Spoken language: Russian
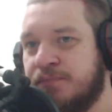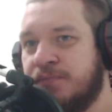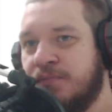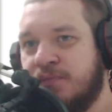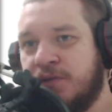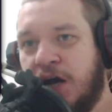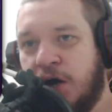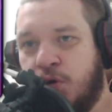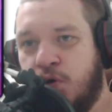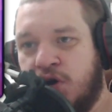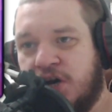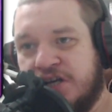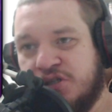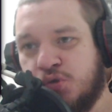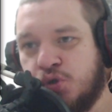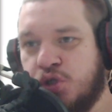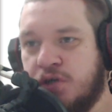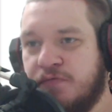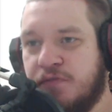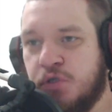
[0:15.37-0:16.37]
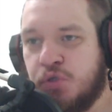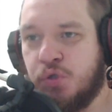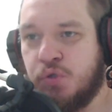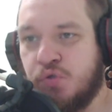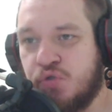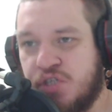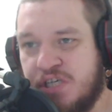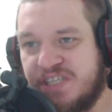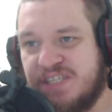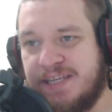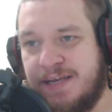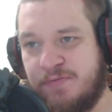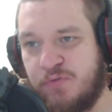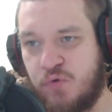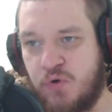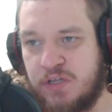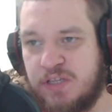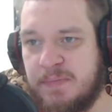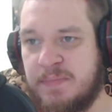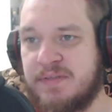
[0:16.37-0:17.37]
Какой раз уже вижу эту
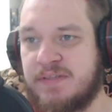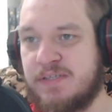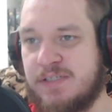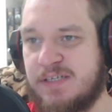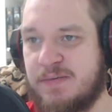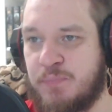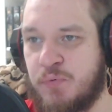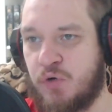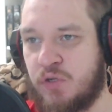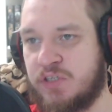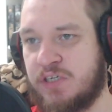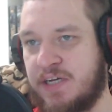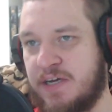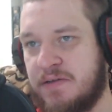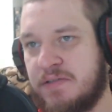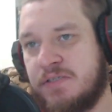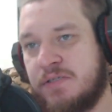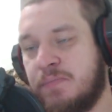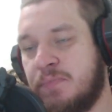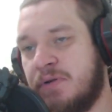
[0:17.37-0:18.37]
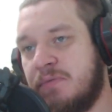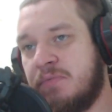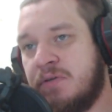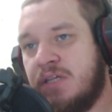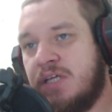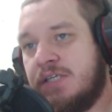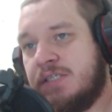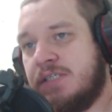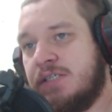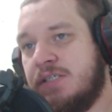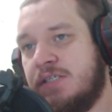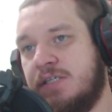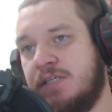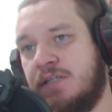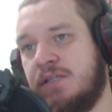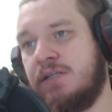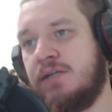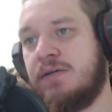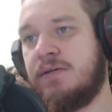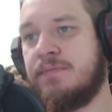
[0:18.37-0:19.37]
заставку, она мне до сих пор нравится. Прям классно
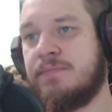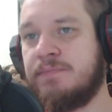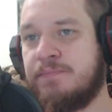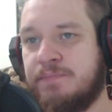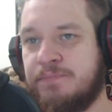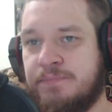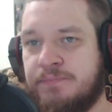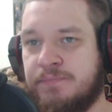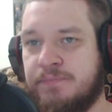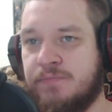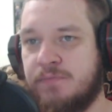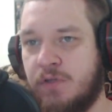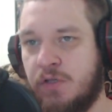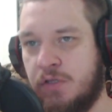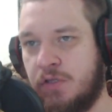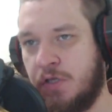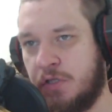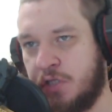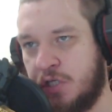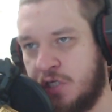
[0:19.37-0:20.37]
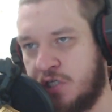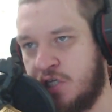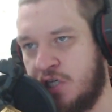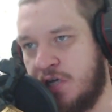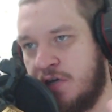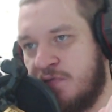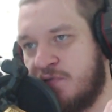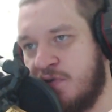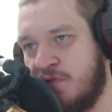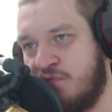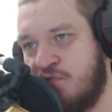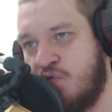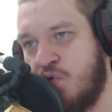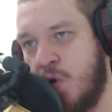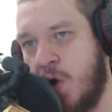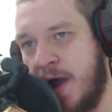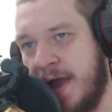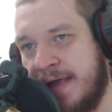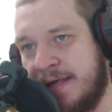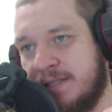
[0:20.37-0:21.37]
сделали. Детектив
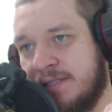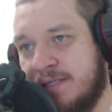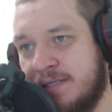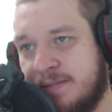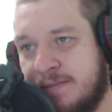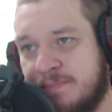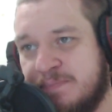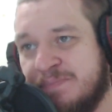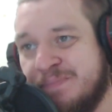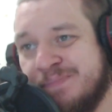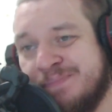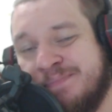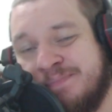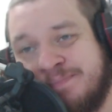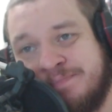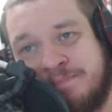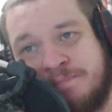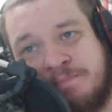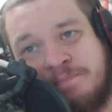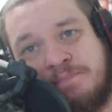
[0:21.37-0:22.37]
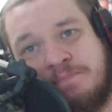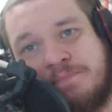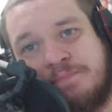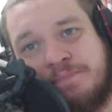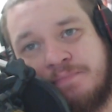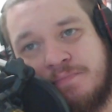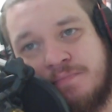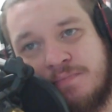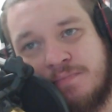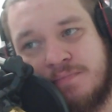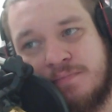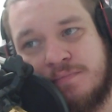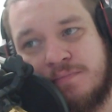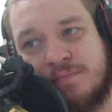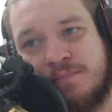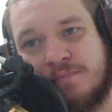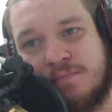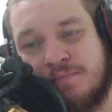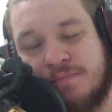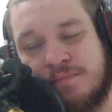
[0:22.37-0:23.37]
Войд. Помните
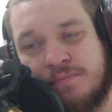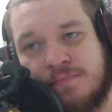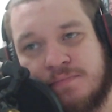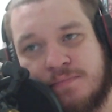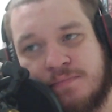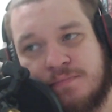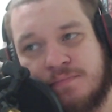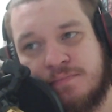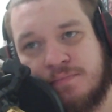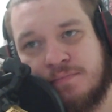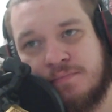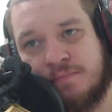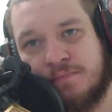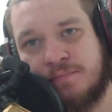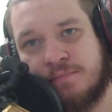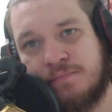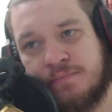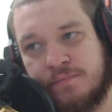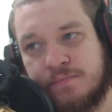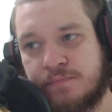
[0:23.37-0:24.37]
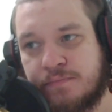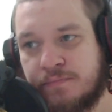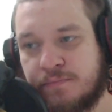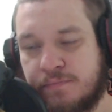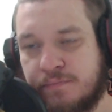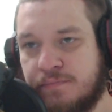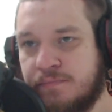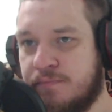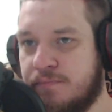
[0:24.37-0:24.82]
этот бородатый и не очень